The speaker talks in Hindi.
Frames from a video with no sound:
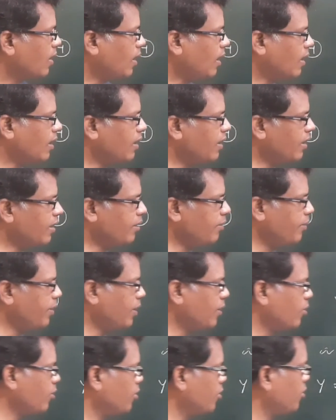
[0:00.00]
कारण है कि
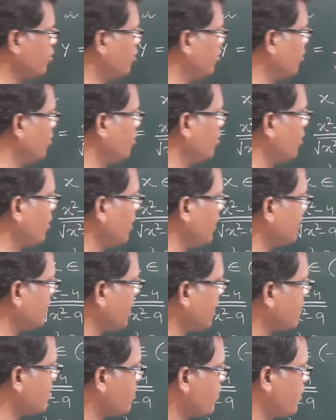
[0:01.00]
मेरे को तो
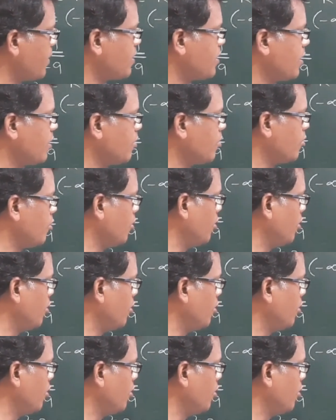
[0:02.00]
इस एक्सप्रेशन